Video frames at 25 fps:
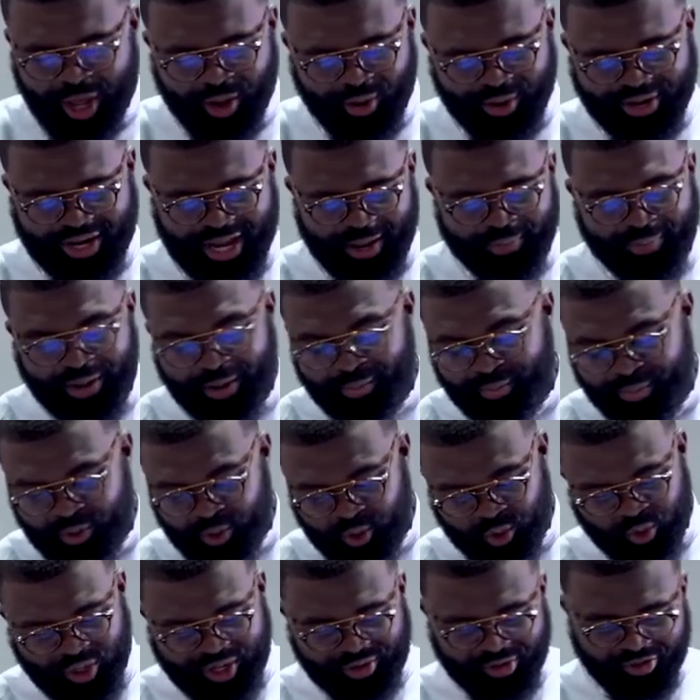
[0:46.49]
On n'a pas
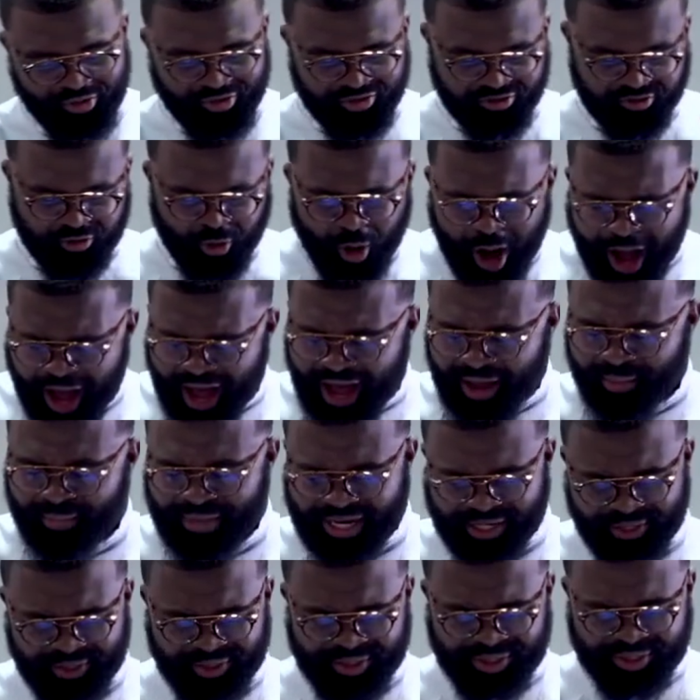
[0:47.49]
besoin de voir,
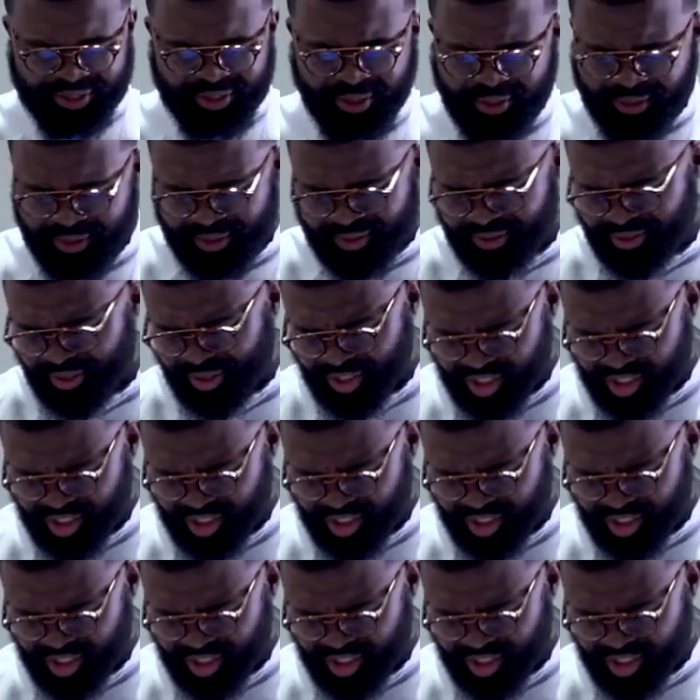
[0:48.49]
mais d'entendre.